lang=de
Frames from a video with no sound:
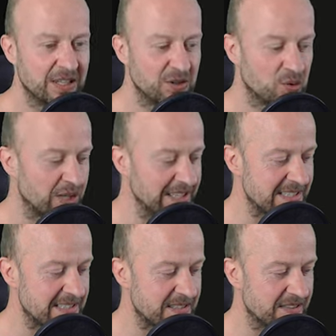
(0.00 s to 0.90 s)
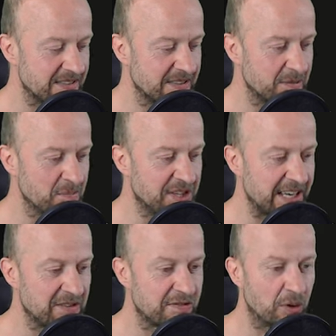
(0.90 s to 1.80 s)
Du kannst mit
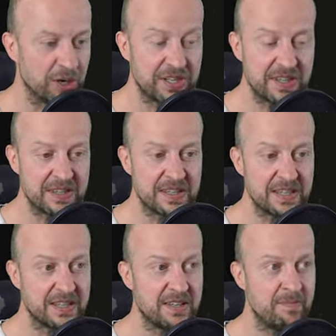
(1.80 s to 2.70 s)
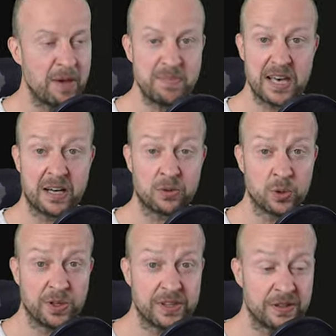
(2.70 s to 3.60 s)
deinen Freunden die Map
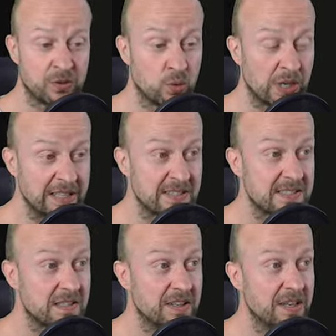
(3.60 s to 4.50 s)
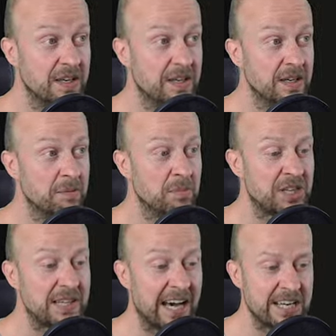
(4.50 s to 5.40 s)
erkunden, du kannst
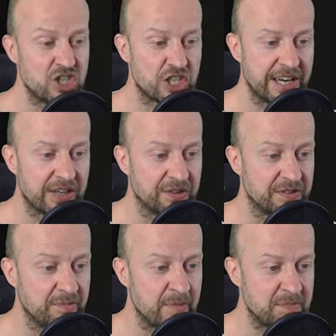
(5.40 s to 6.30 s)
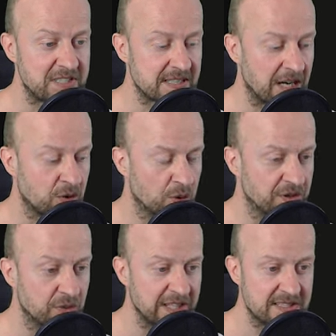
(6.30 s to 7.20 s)
mit Einsteigern die Maps erkunden,
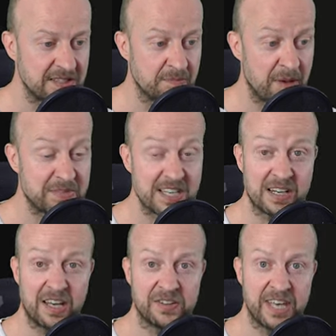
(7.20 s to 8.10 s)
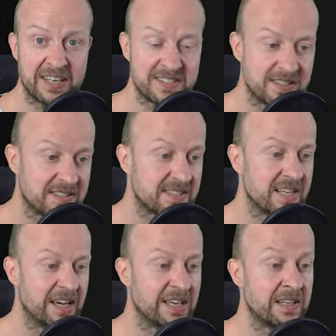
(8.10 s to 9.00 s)
du kannst ihnen die Maps erklären, die Exits
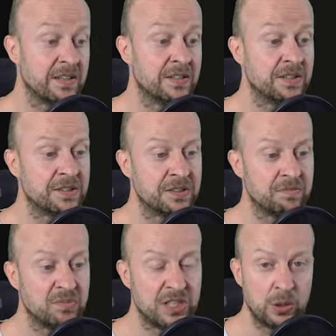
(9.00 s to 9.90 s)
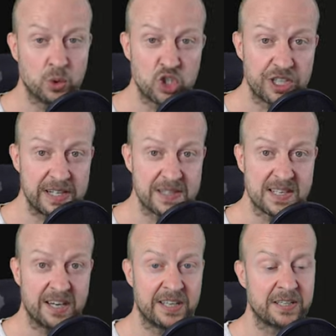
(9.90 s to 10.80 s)
zeigen, äh, die Lootstellen
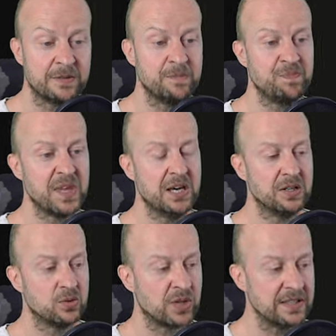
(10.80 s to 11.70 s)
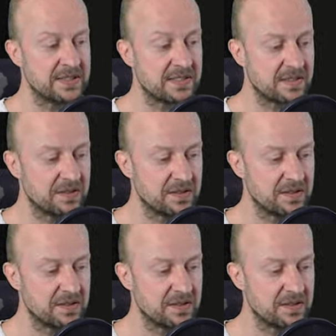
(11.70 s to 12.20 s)
zeigen, du kannst